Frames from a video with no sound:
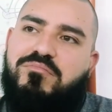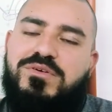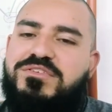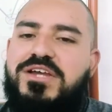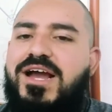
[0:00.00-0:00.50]

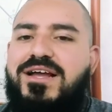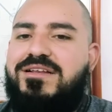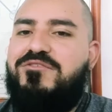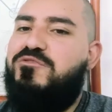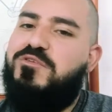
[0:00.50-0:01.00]
pues ya
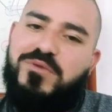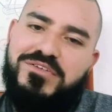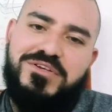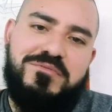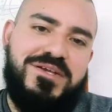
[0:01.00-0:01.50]
el último
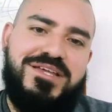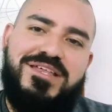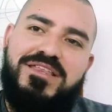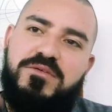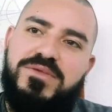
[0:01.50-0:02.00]
año que me
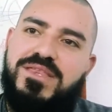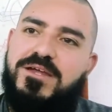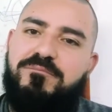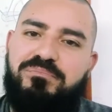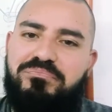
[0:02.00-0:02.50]
quede de
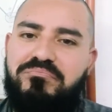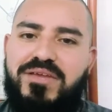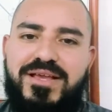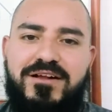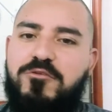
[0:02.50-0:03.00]
vida
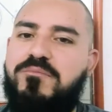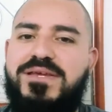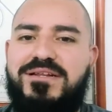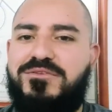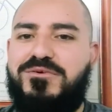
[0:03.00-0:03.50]
me
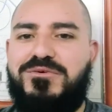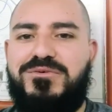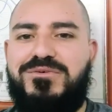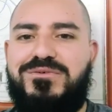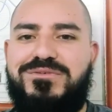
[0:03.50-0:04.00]

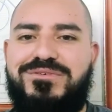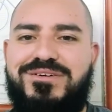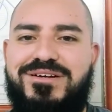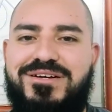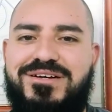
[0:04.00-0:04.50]
convierto
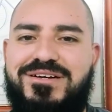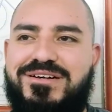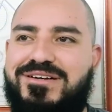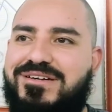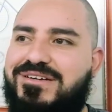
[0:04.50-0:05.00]

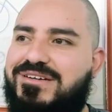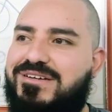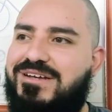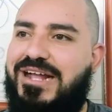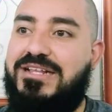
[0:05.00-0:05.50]

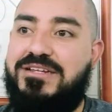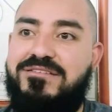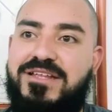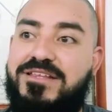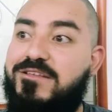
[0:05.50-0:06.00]
a, al
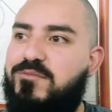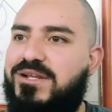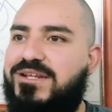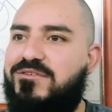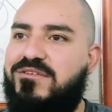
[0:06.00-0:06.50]
cristianismo,
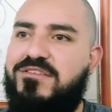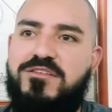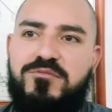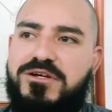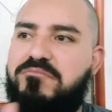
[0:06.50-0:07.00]
al
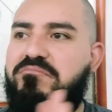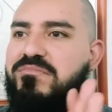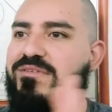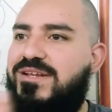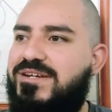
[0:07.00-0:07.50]
catolicismo, a
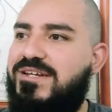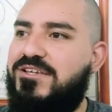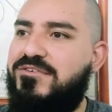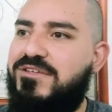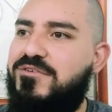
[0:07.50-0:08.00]
la
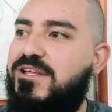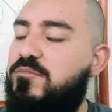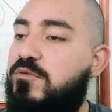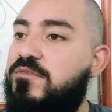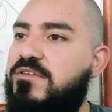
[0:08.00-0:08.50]
religión que tú
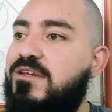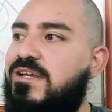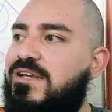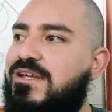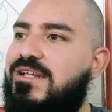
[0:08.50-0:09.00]
quieras profesar
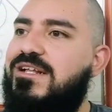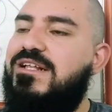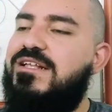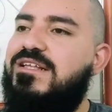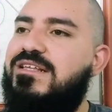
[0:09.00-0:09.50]

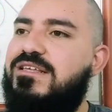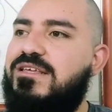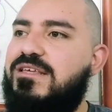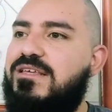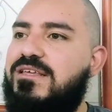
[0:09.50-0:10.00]

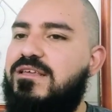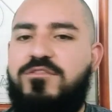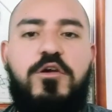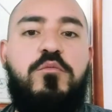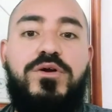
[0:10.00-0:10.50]
y
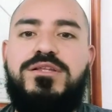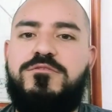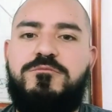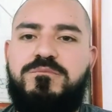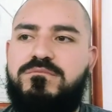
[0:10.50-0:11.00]
soy
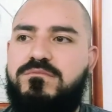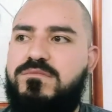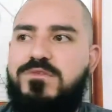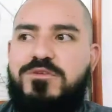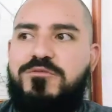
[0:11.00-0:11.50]
bueno.
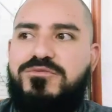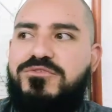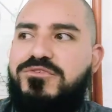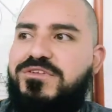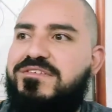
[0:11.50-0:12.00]
No
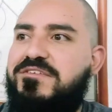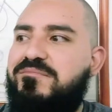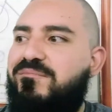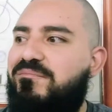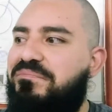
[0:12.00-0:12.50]
funciona
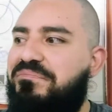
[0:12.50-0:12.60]
así.